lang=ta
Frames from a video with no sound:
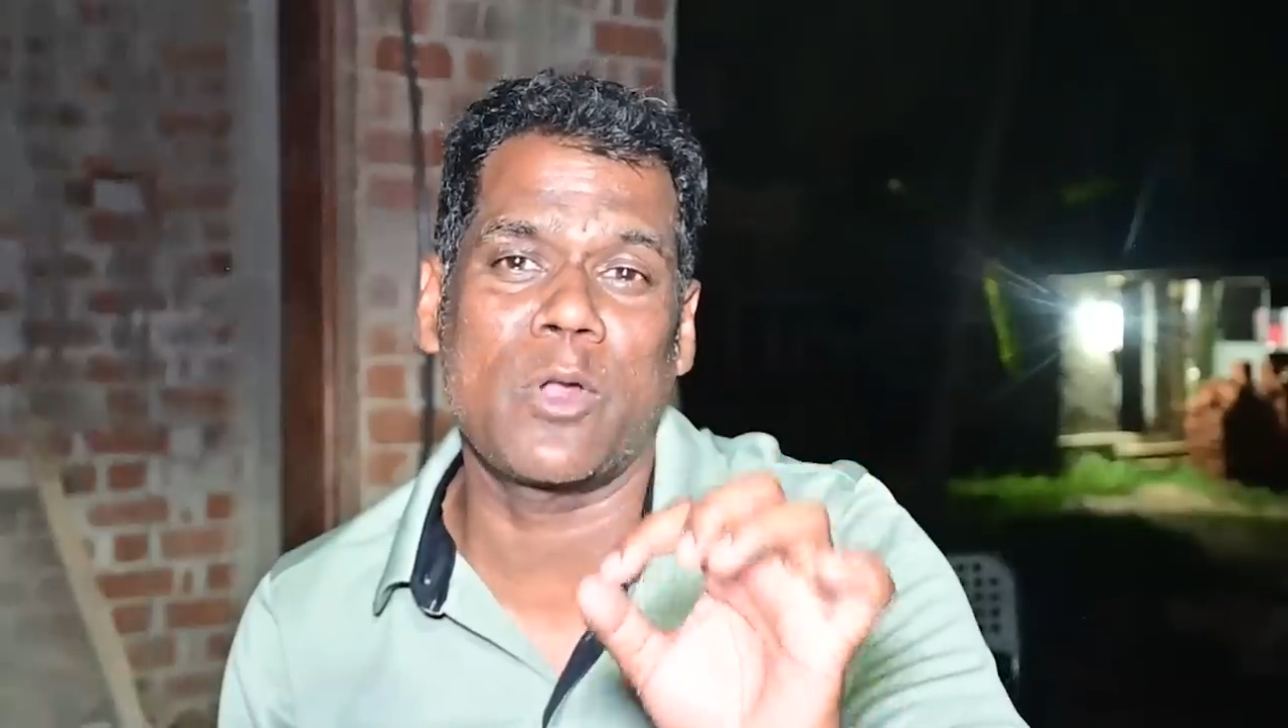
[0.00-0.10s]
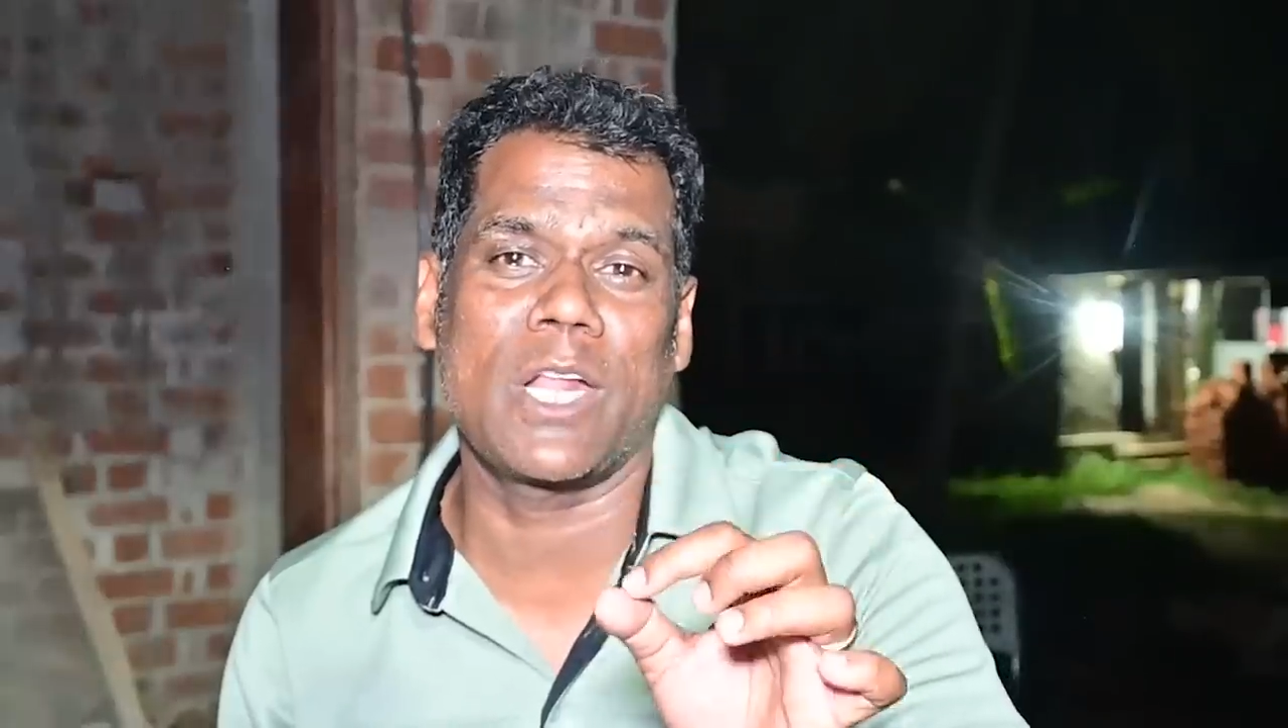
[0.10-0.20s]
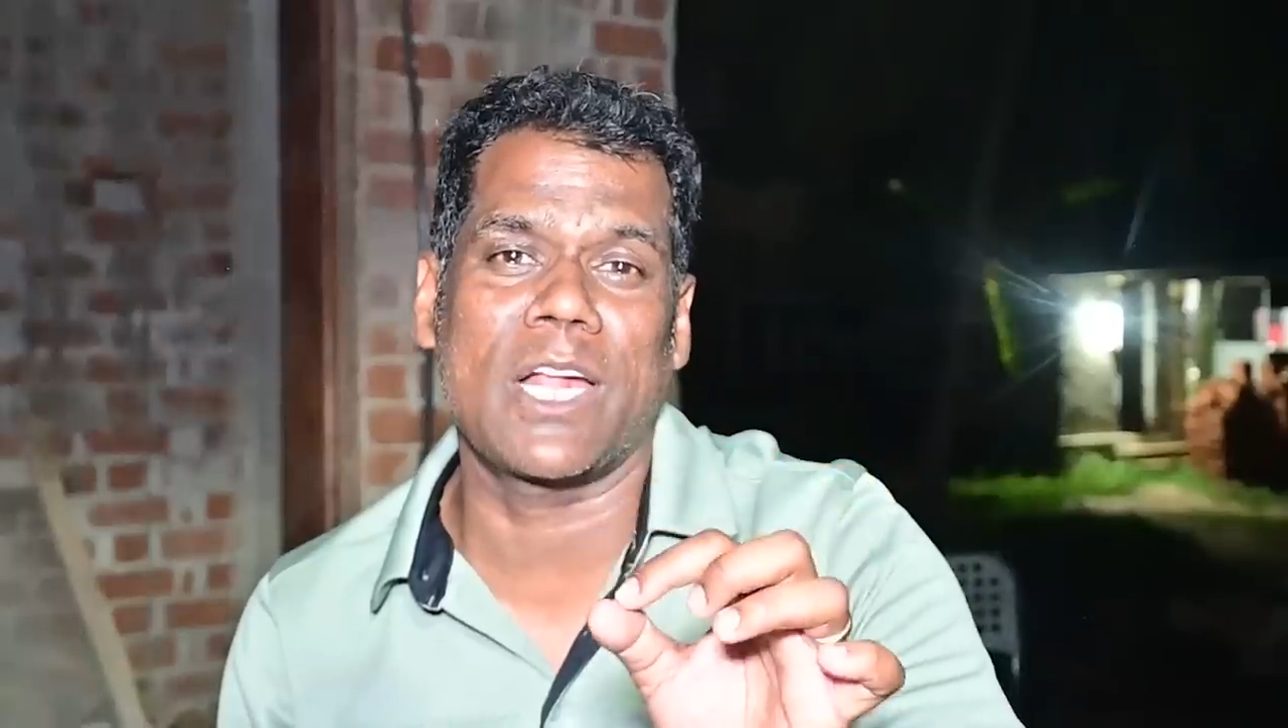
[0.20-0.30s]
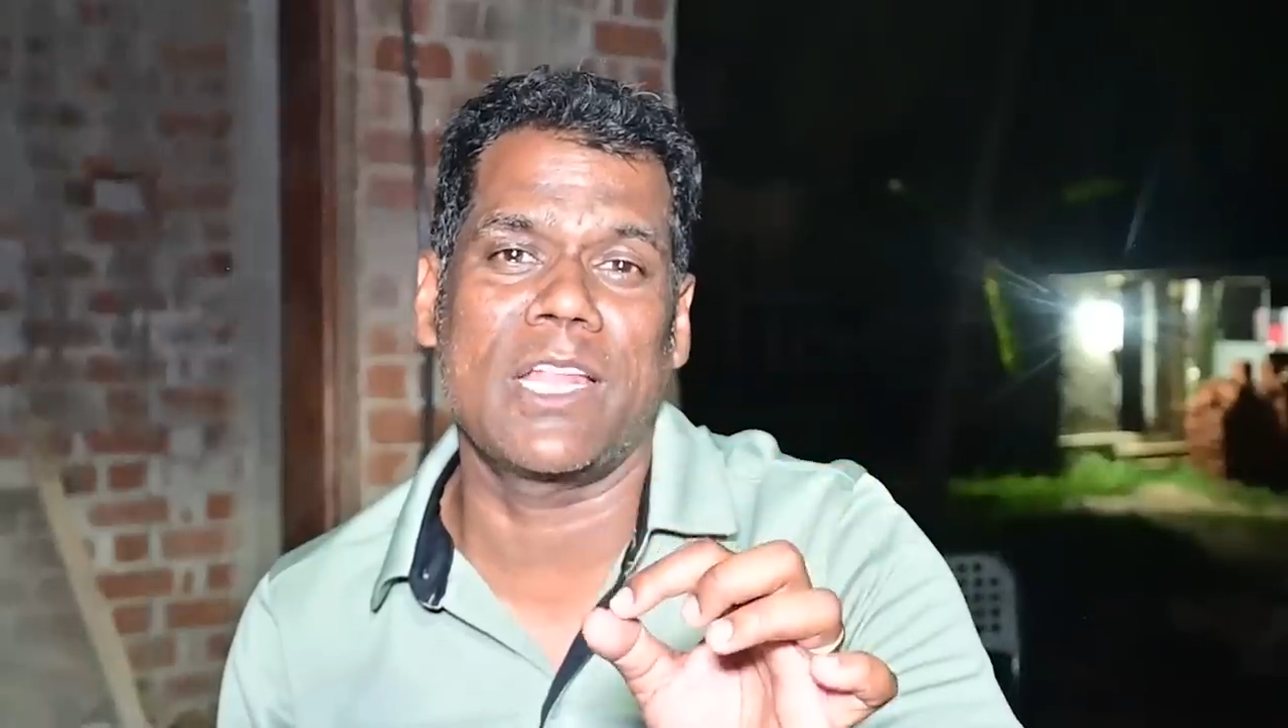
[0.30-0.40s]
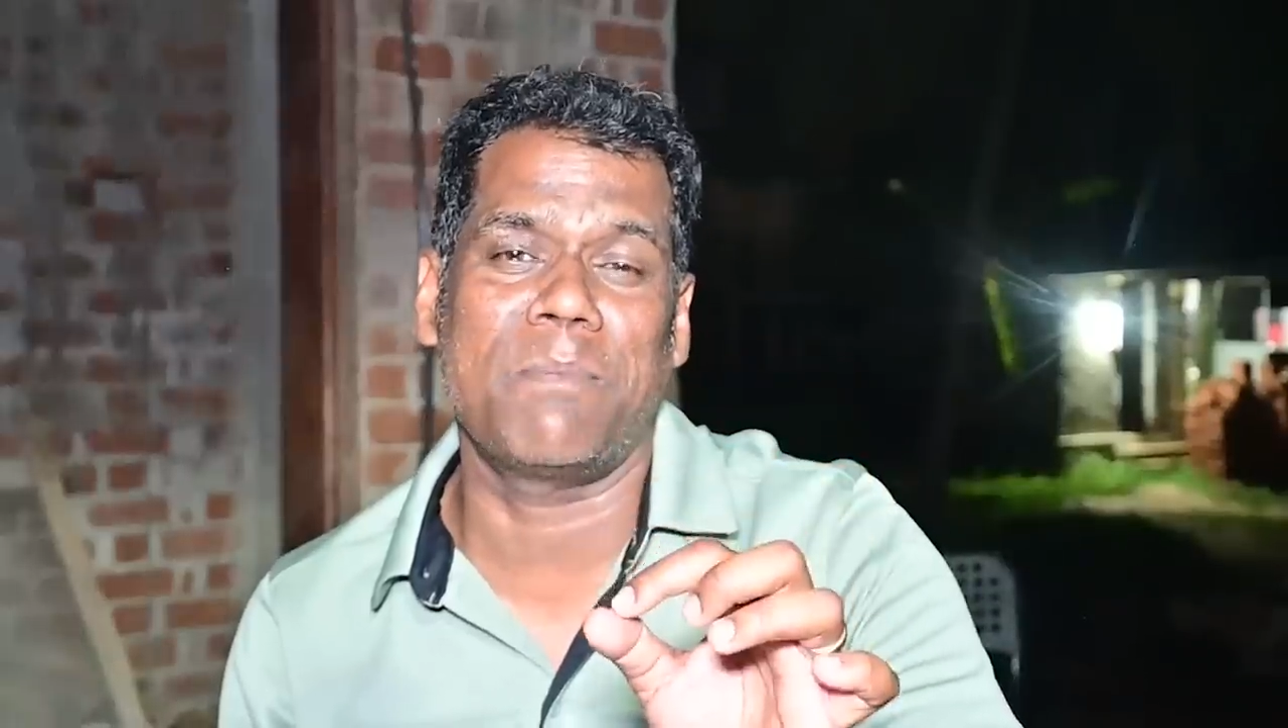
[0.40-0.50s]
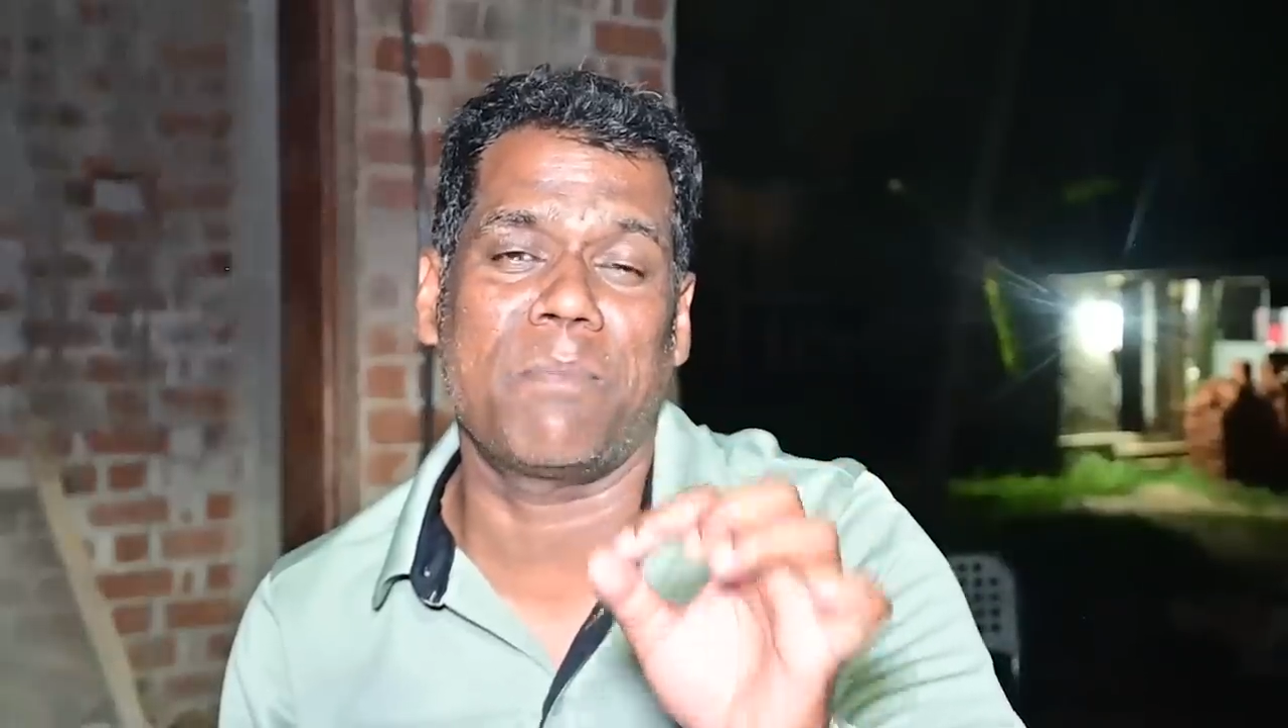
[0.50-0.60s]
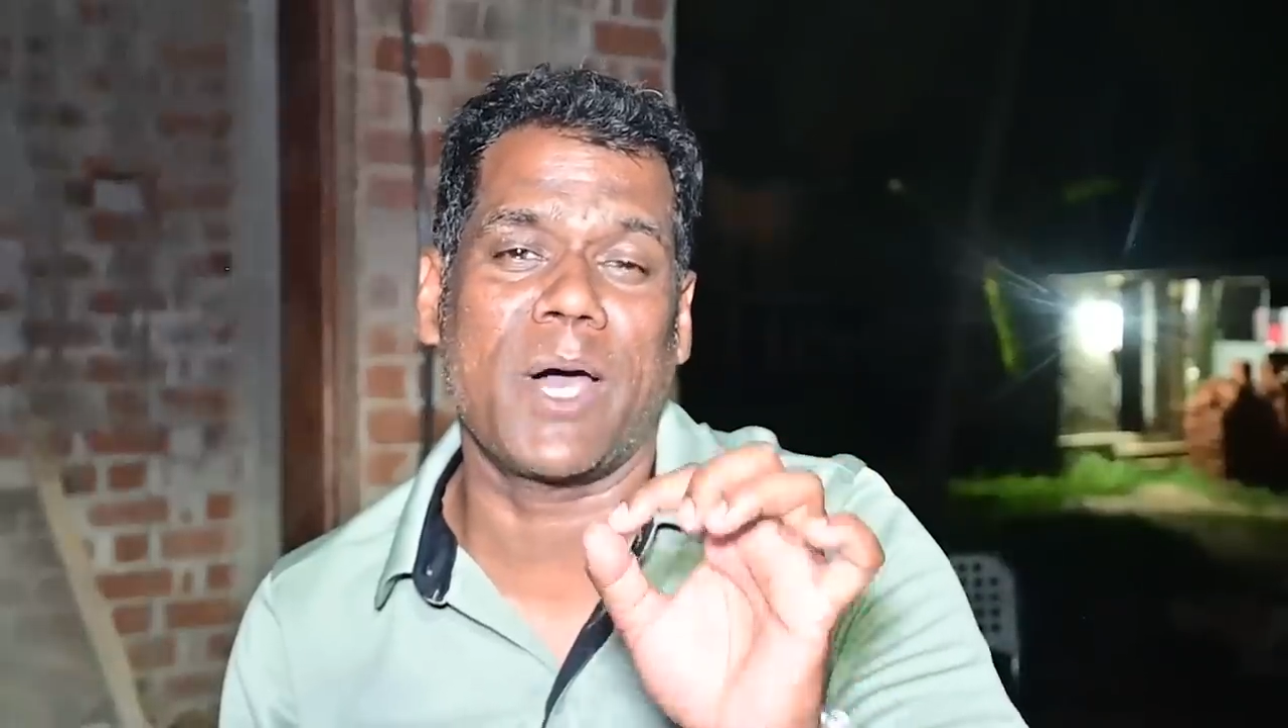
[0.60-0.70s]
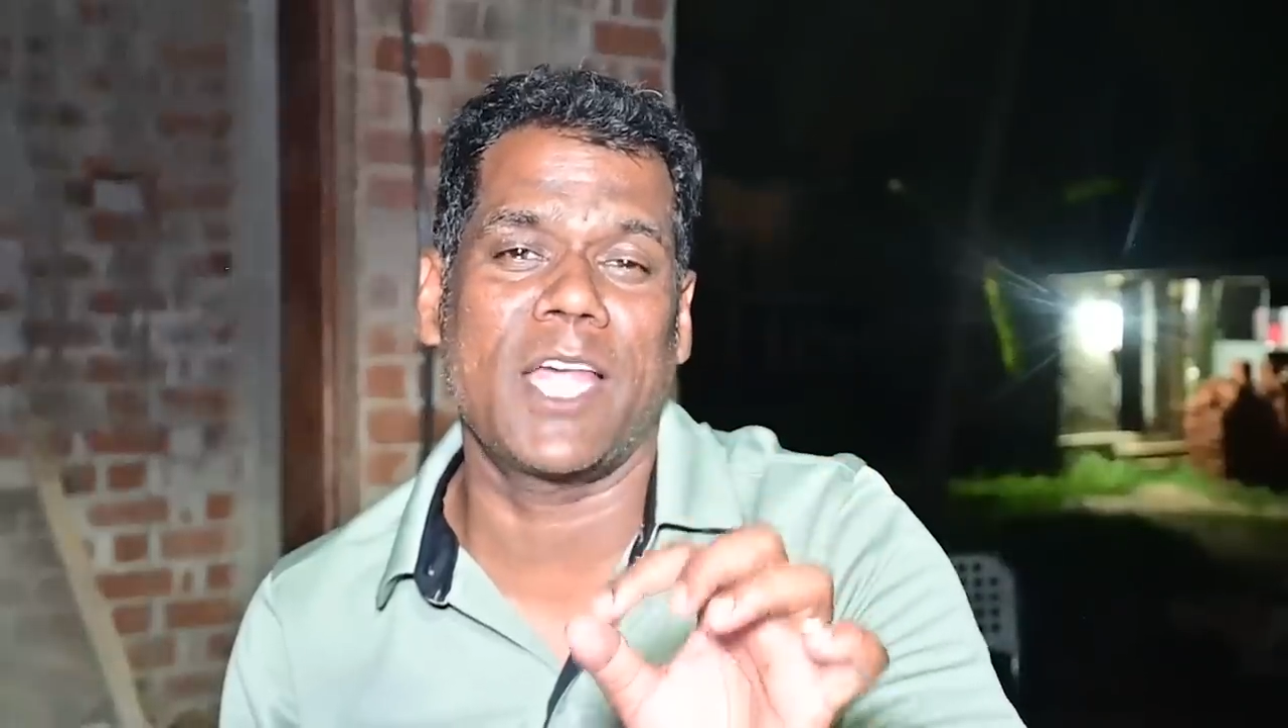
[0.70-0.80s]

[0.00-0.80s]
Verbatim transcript: பொருட்களில்